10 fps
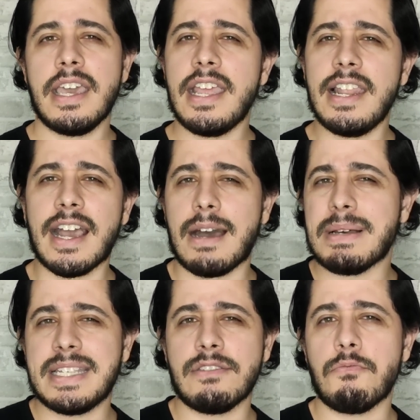ele
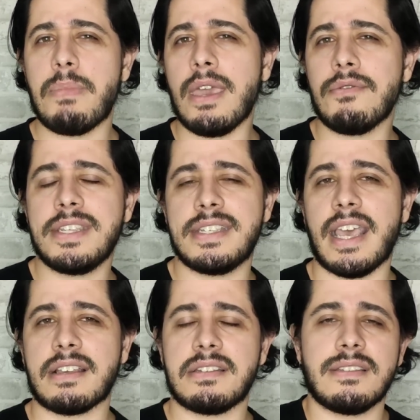acaba sendo bem
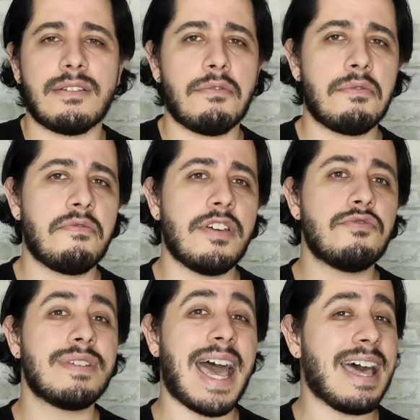unissex, então eu não
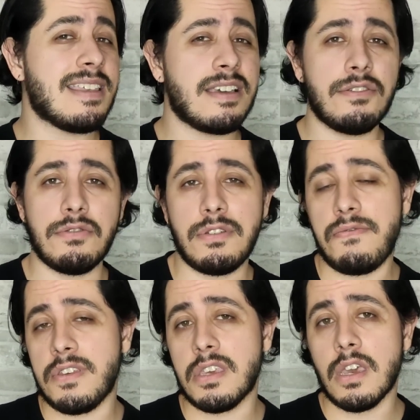vejo nada que
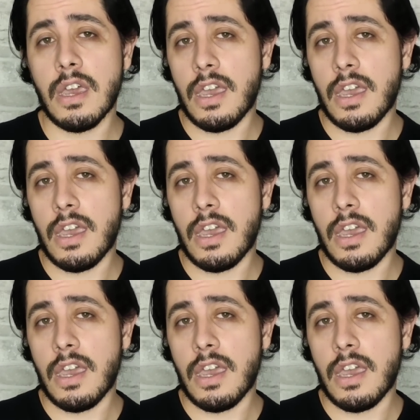justifique